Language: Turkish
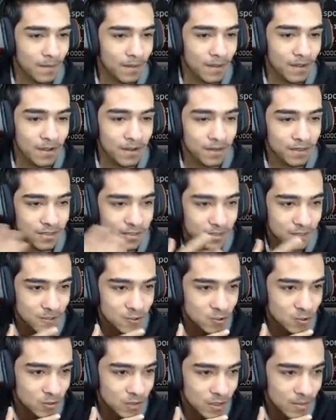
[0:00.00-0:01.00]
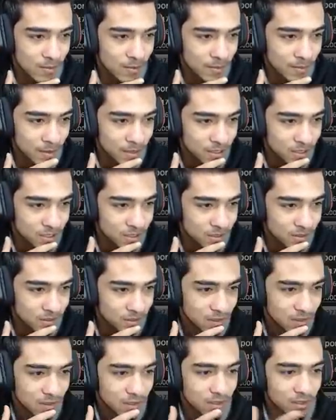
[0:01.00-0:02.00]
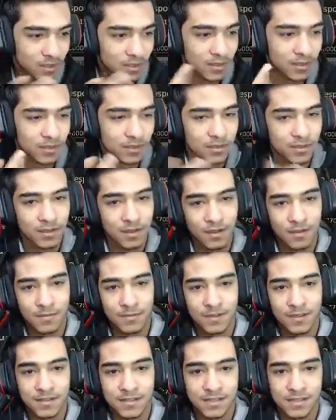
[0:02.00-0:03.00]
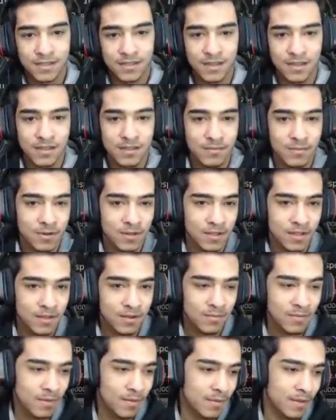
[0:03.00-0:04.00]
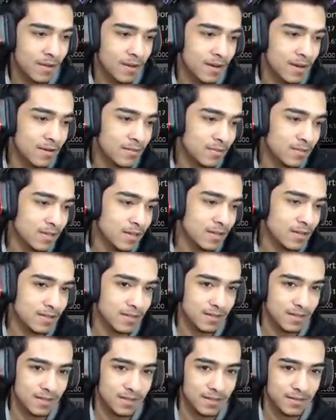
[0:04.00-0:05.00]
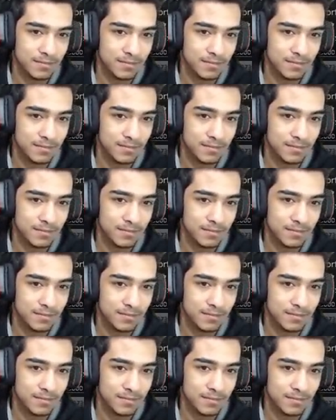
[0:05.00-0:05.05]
Artık kaç oldu hemen bakacağım. Abi yazık ya yemin ederim emeklerimize yazık.